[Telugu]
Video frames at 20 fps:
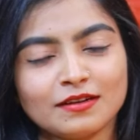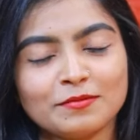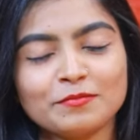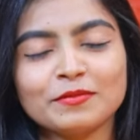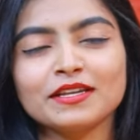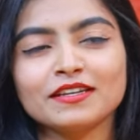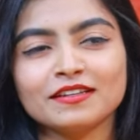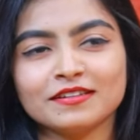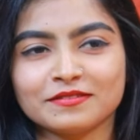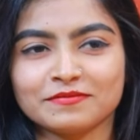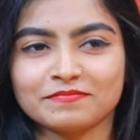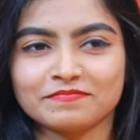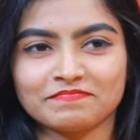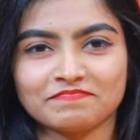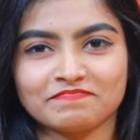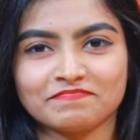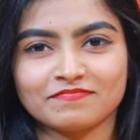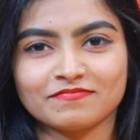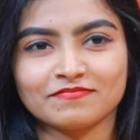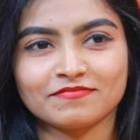ఐ
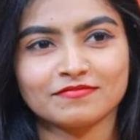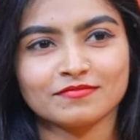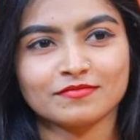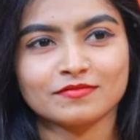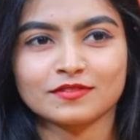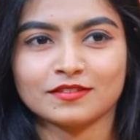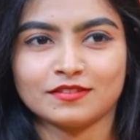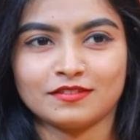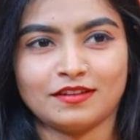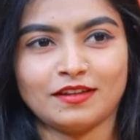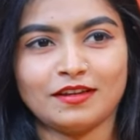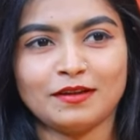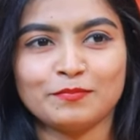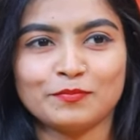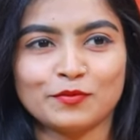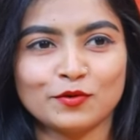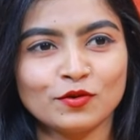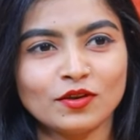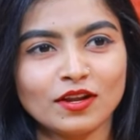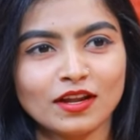
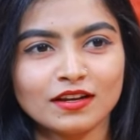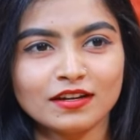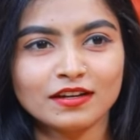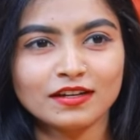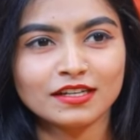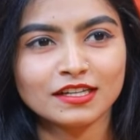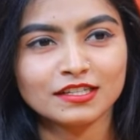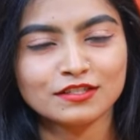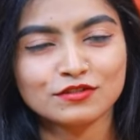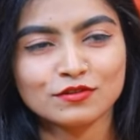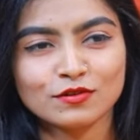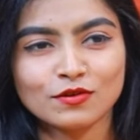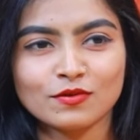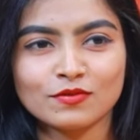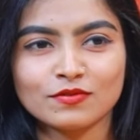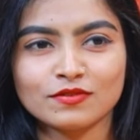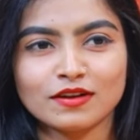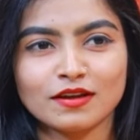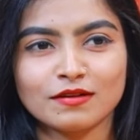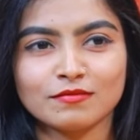ఎప్పుడులానే టచ్ లో
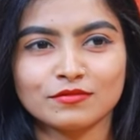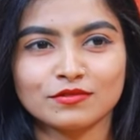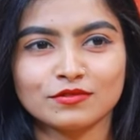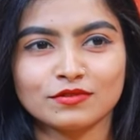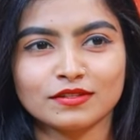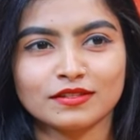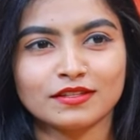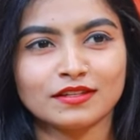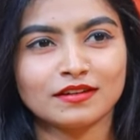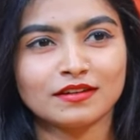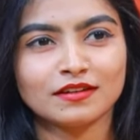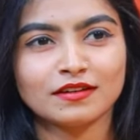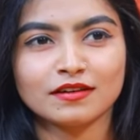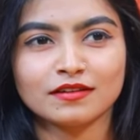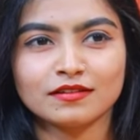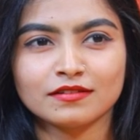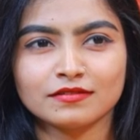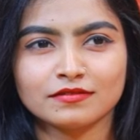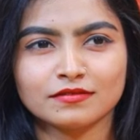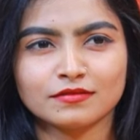ఉన్నాము ఏదన్నా
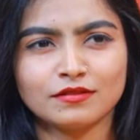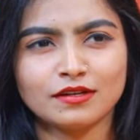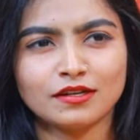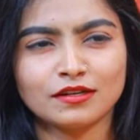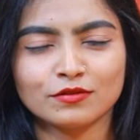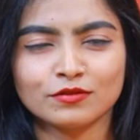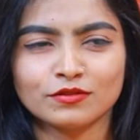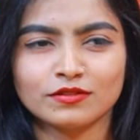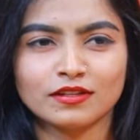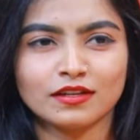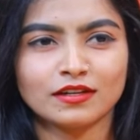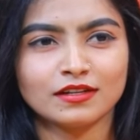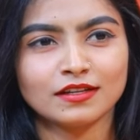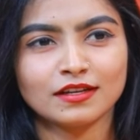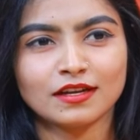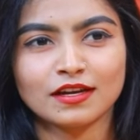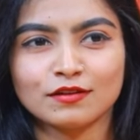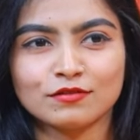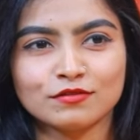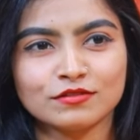వర్క్ ఉందంటే
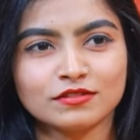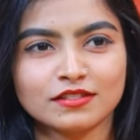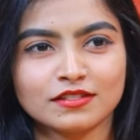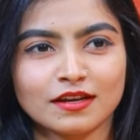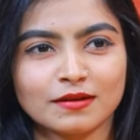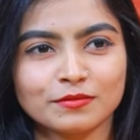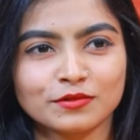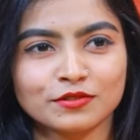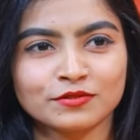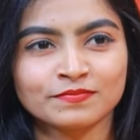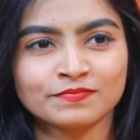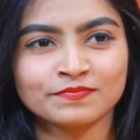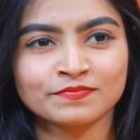కలుస్తాము